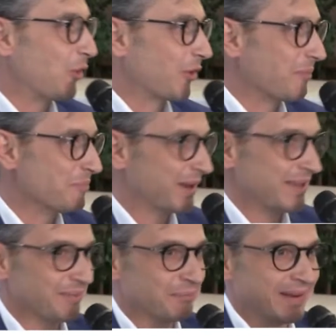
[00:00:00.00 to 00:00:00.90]
fatto.
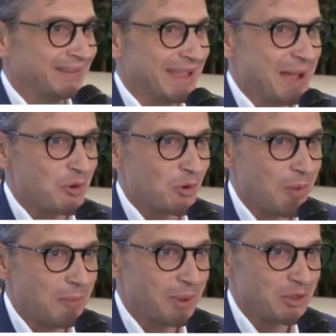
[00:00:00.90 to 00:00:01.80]
In un periodo di
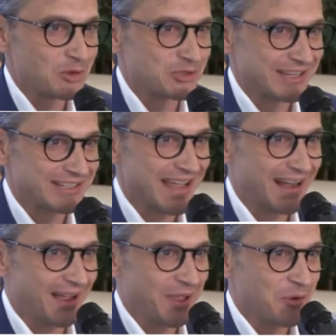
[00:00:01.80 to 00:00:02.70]
crisi come questo, un
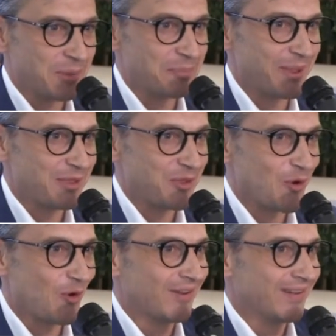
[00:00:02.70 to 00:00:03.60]
territorio come
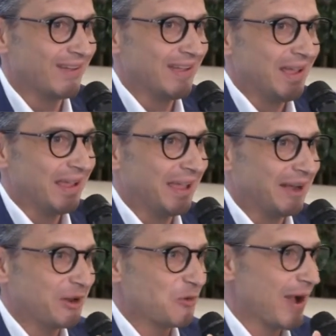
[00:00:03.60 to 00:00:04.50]
Torpea è
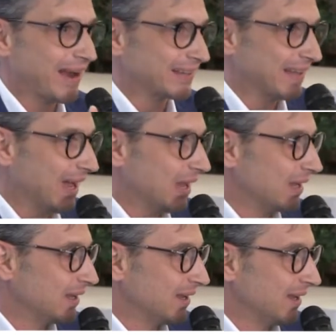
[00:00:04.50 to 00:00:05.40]
sempre
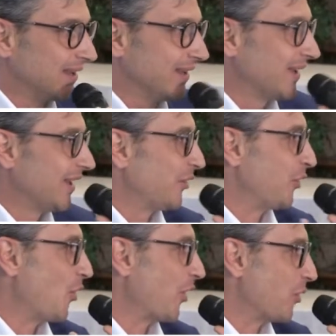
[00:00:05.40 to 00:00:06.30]
attrattivo e questa potrebbe
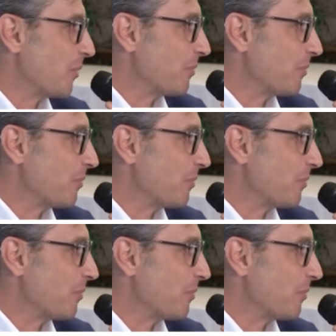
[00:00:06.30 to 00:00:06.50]
essere anche